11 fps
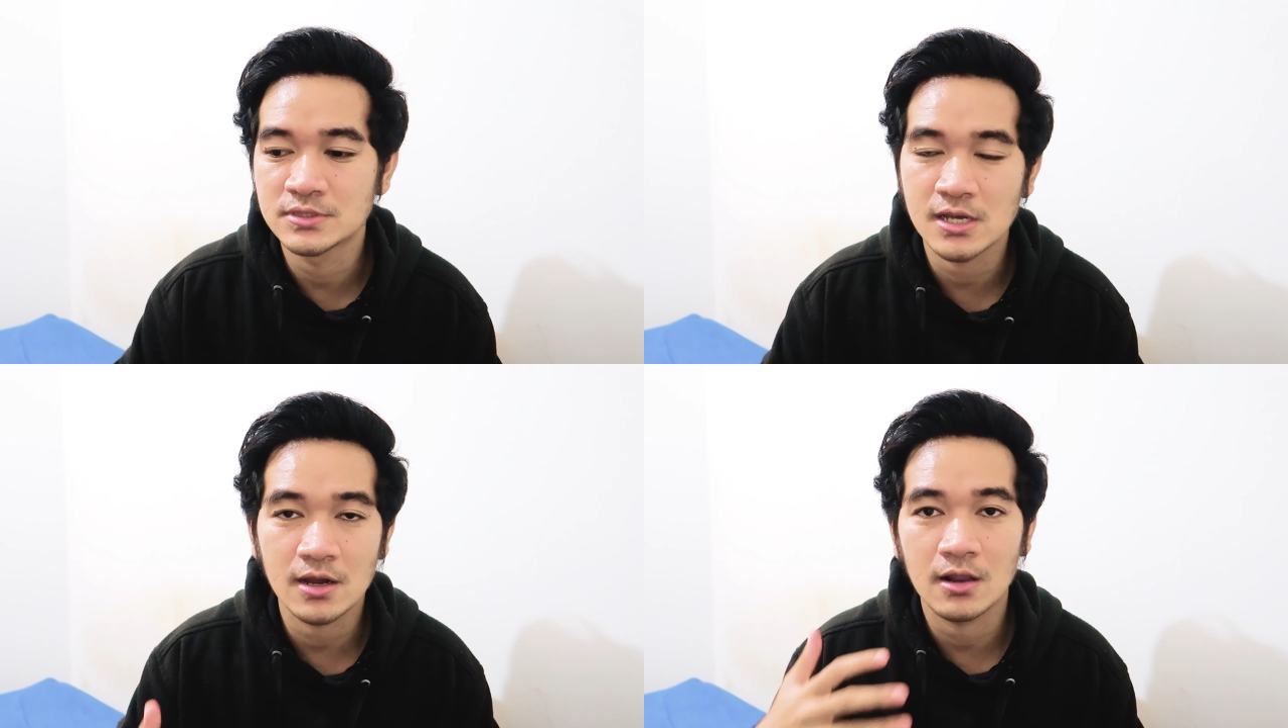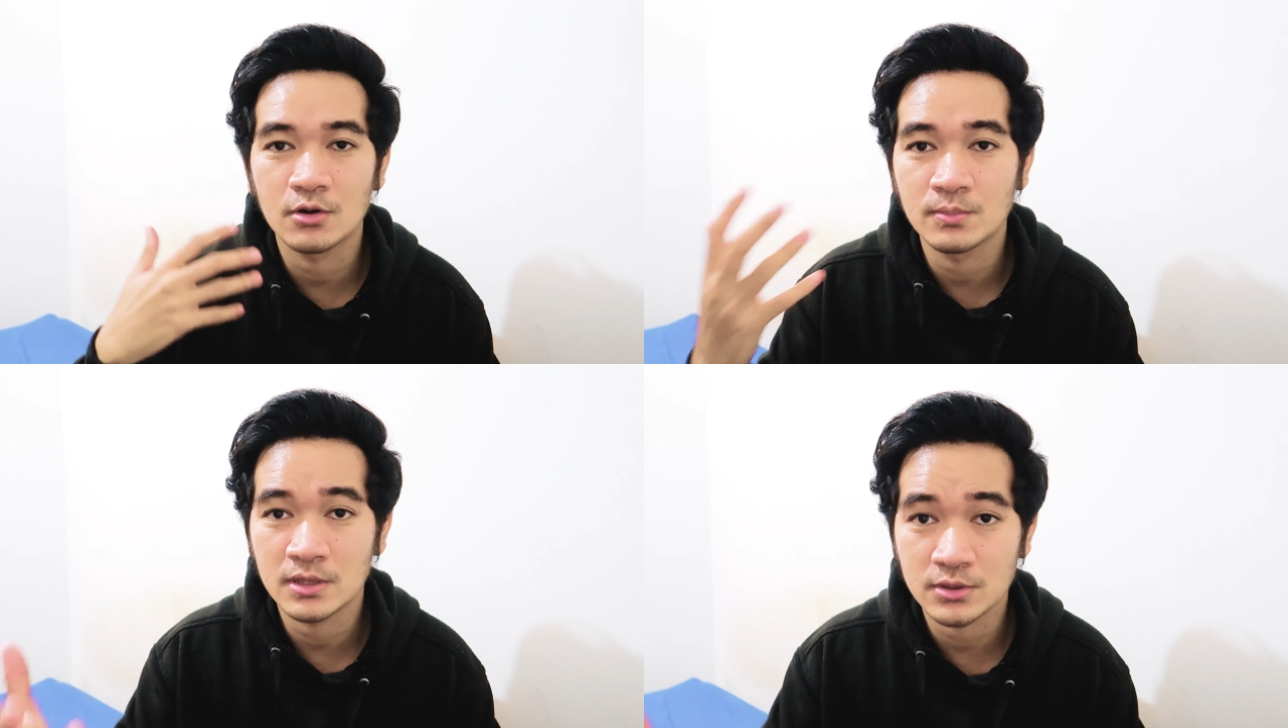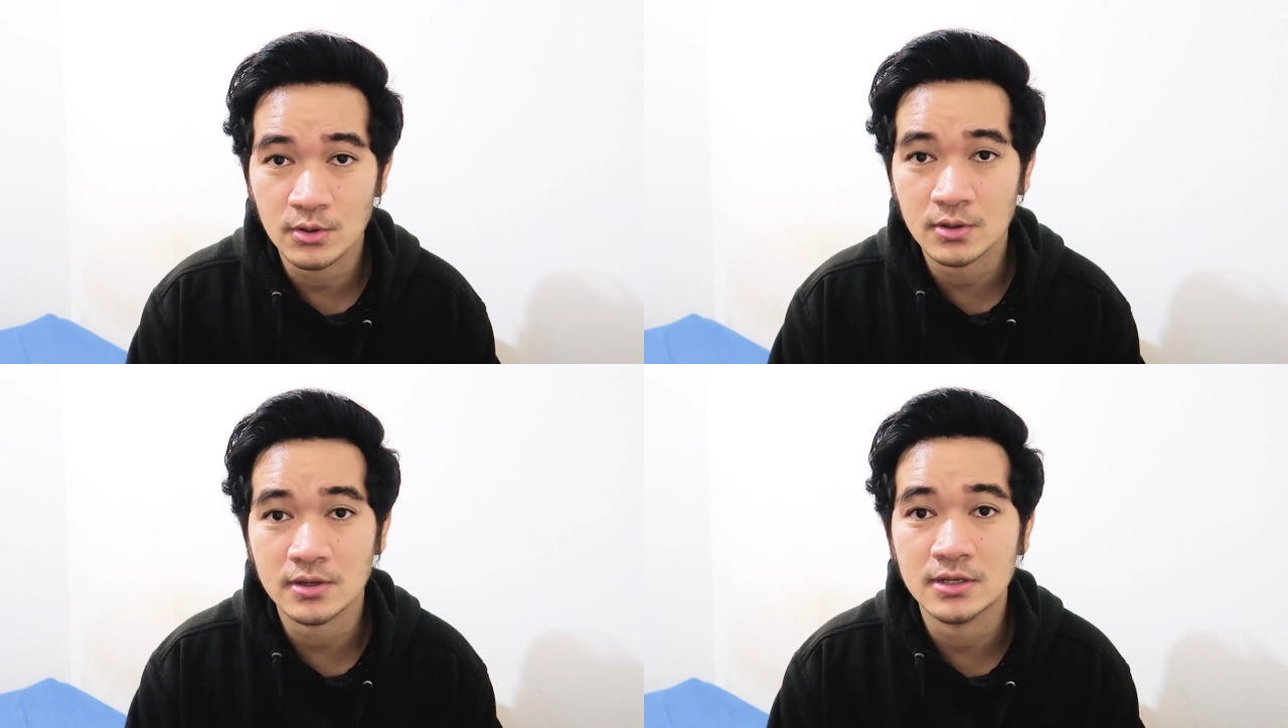bisa nggak lu
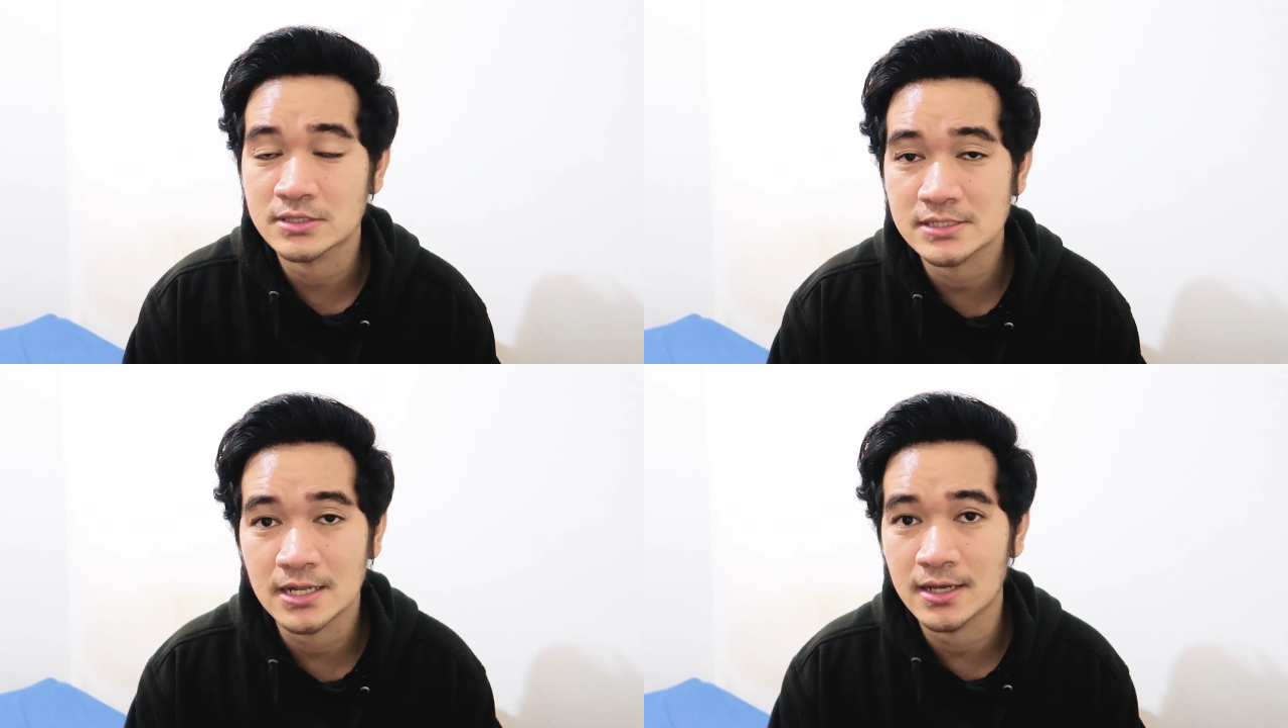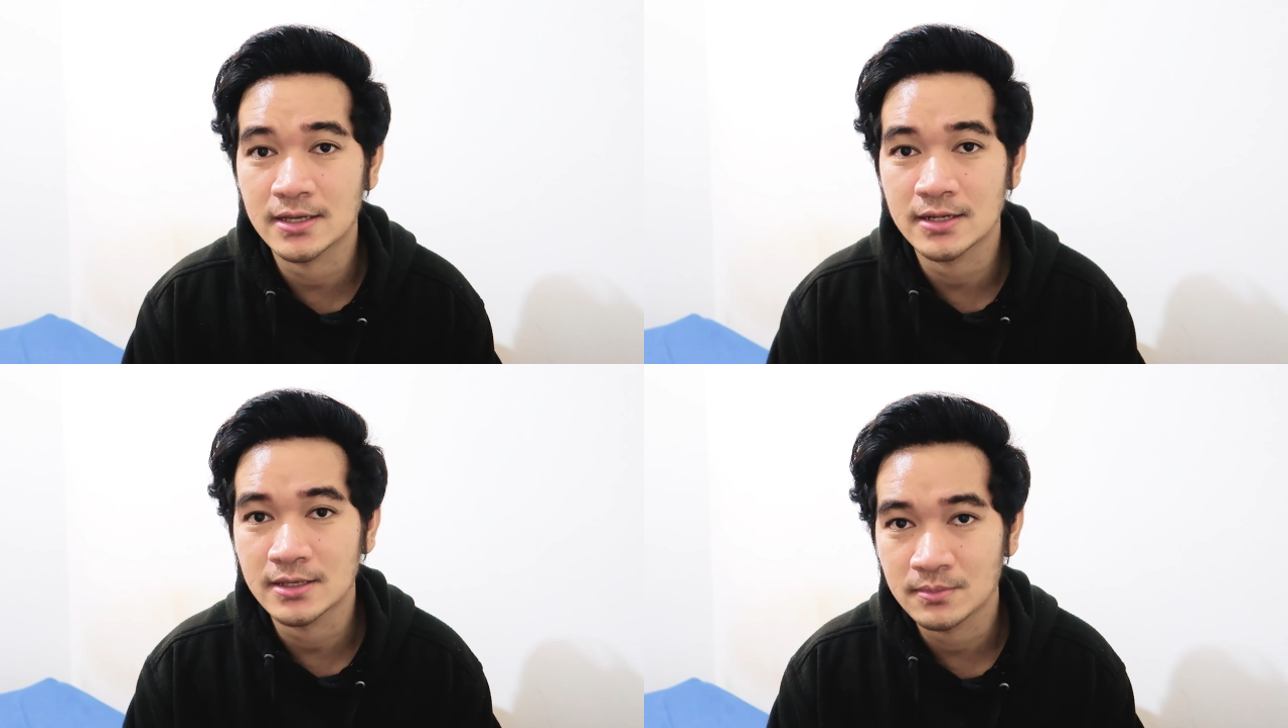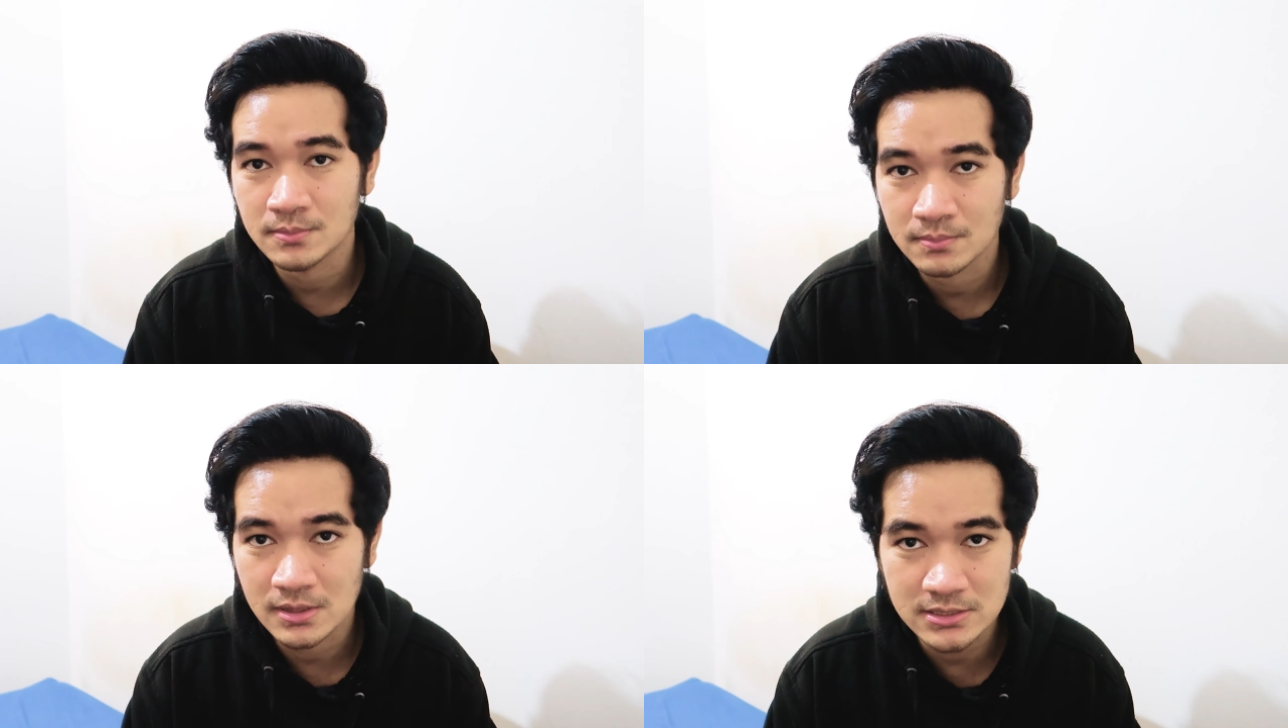mentoring ini segala gini
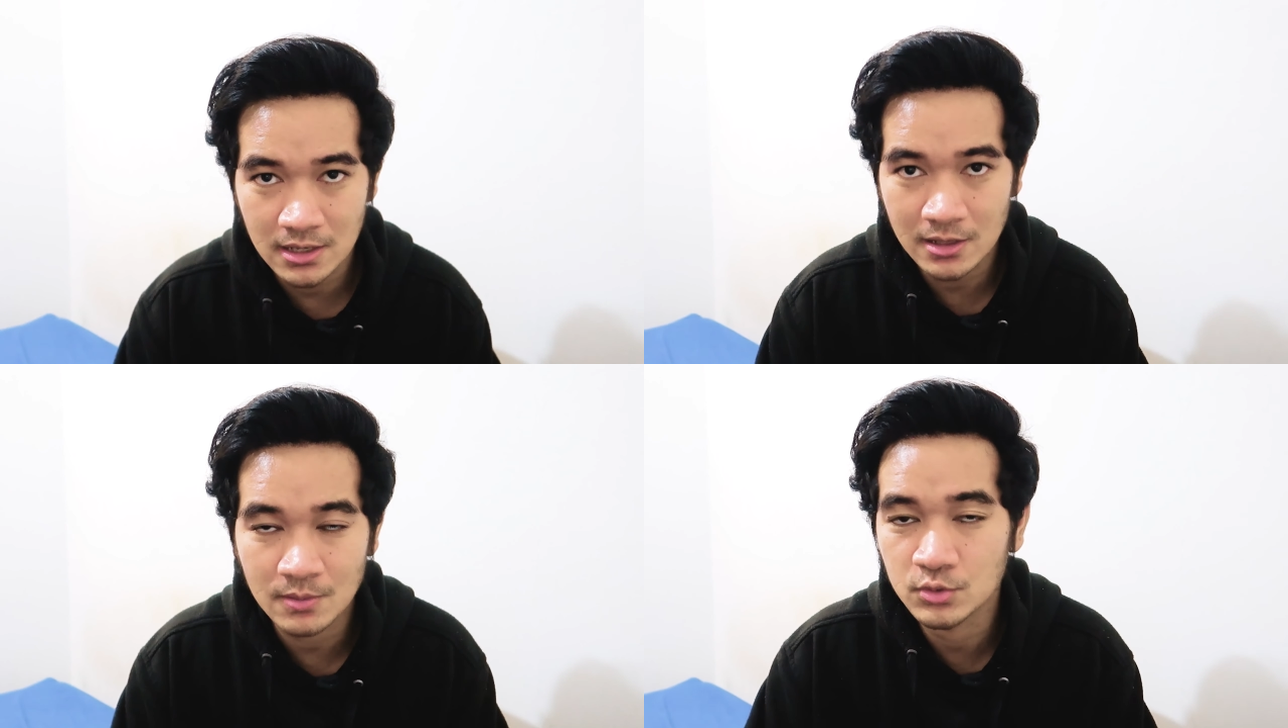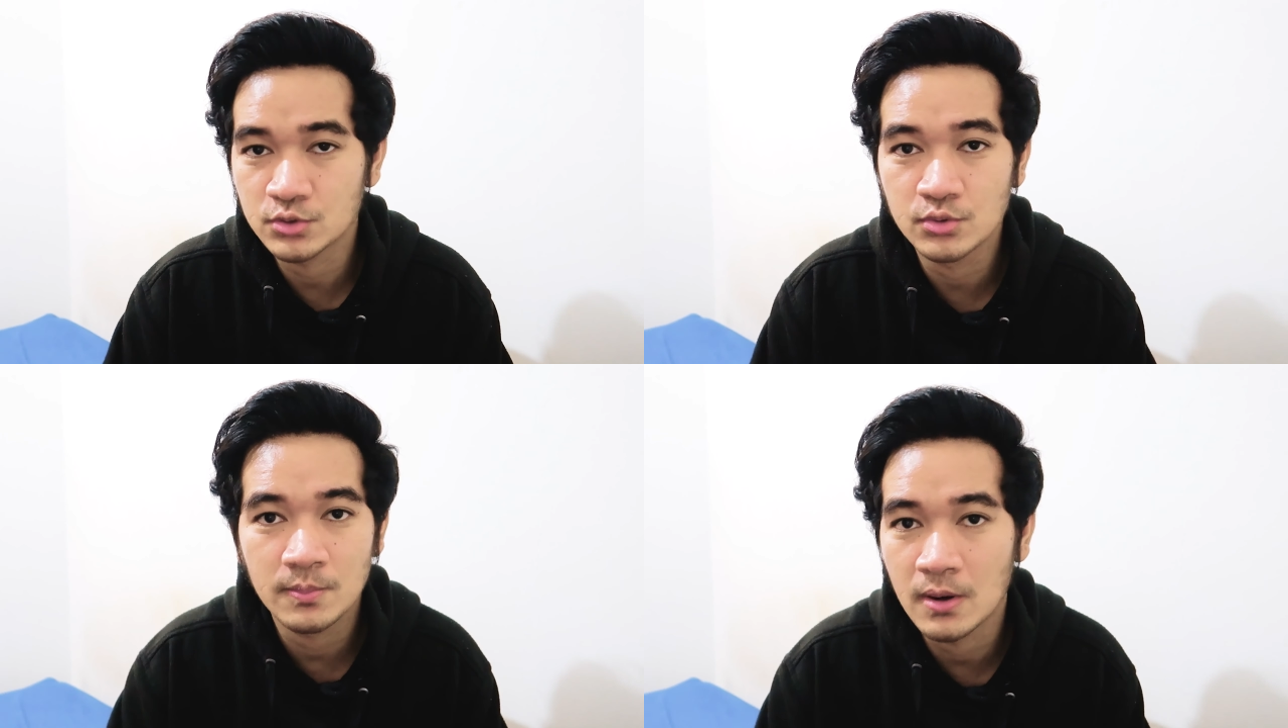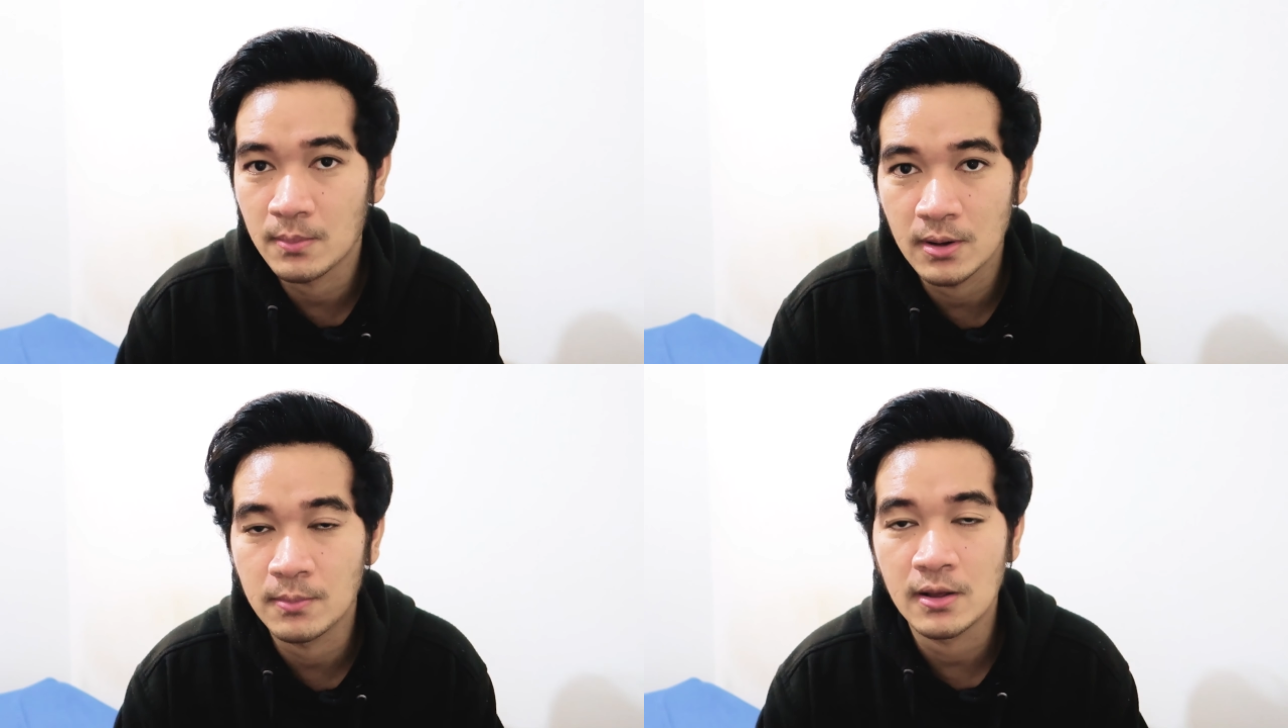masalah rambut gue bla
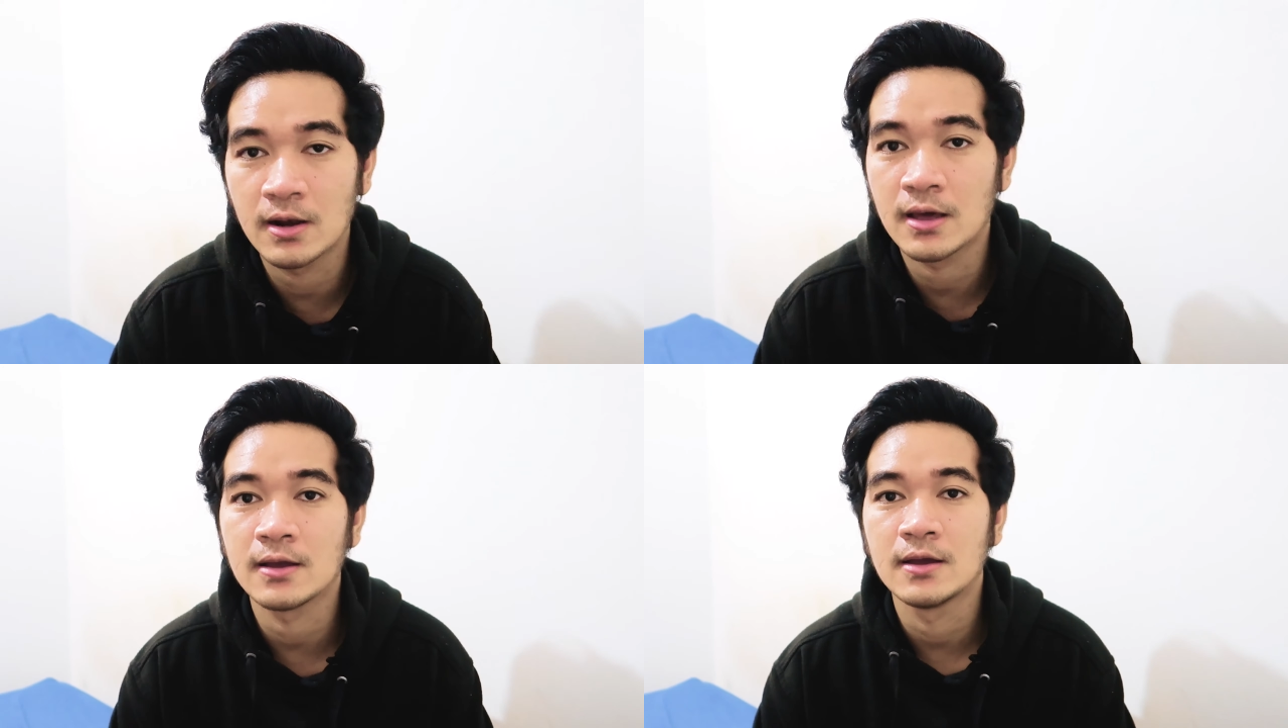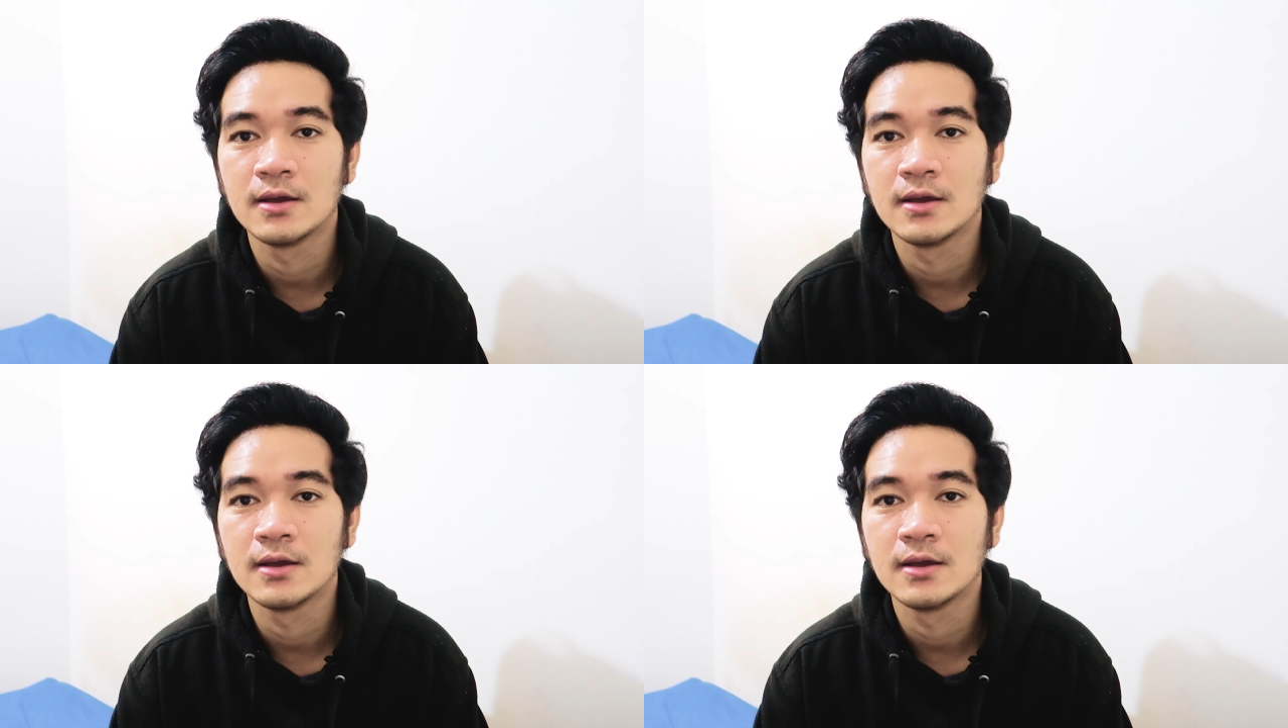bla bla lah